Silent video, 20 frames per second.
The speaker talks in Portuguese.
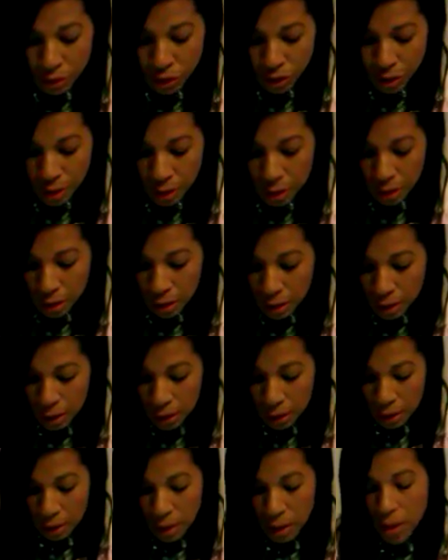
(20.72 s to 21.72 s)
de
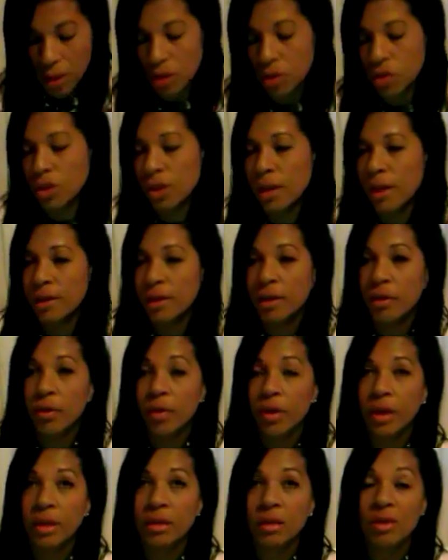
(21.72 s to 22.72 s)
de
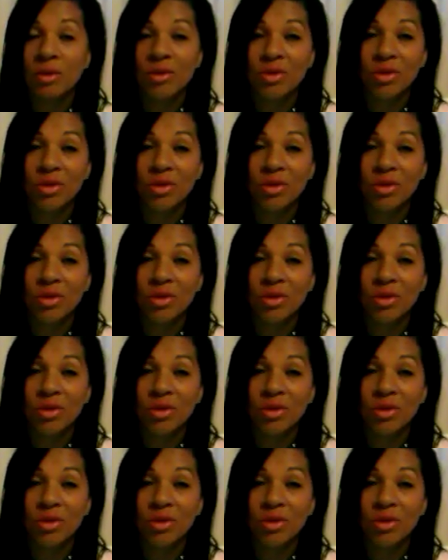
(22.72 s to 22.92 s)
redecoração.